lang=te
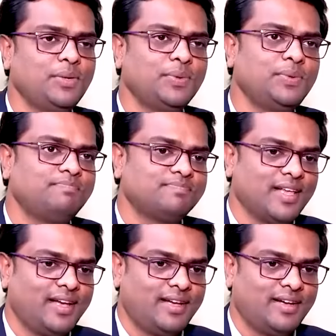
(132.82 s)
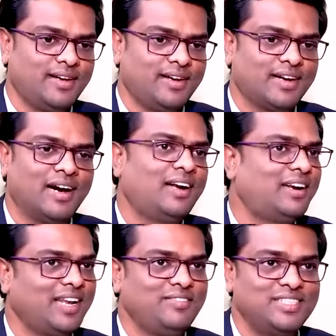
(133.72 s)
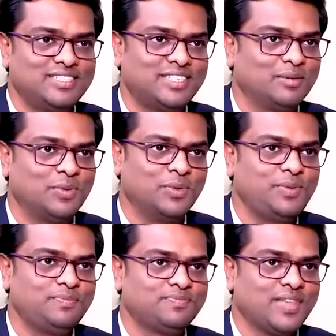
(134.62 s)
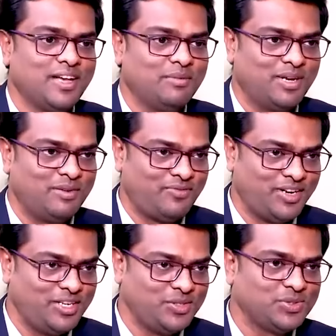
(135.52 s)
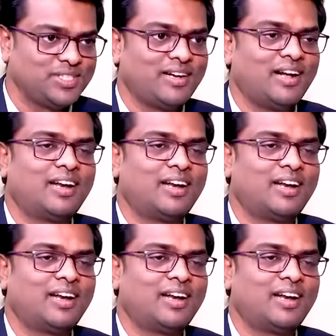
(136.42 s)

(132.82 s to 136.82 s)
మీకు కార్ డ్రైవ్ చేసేటప్పుడు hmm. మనం ఫ్రంట్ చూసి